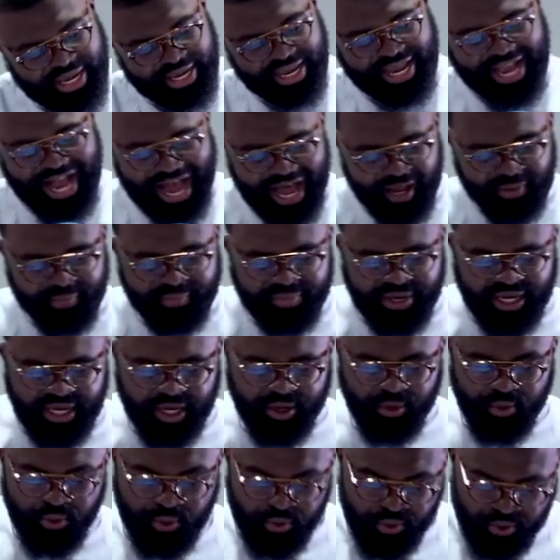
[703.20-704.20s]
Carmi,
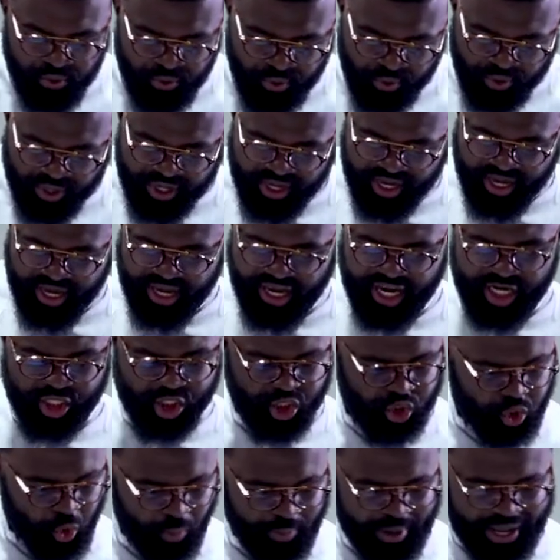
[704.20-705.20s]
Ur et
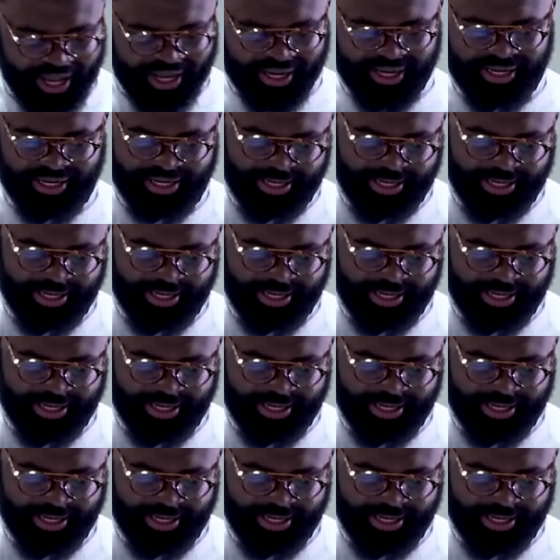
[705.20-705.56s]
Shobal.